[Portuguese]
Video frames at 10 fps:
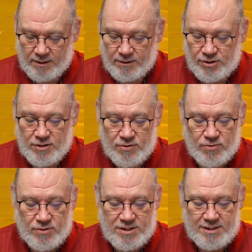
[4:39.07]

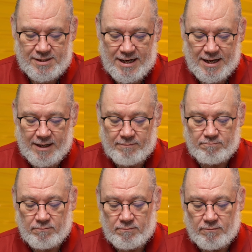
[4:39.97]
Jesus está
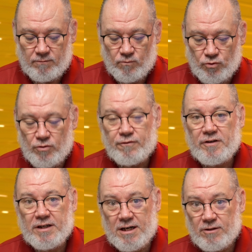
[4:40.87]
no
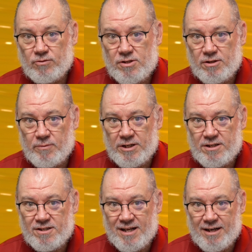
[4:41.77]
final do seu
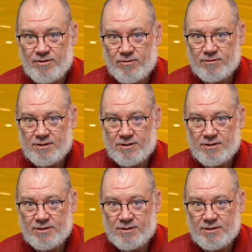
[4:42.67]
ministério,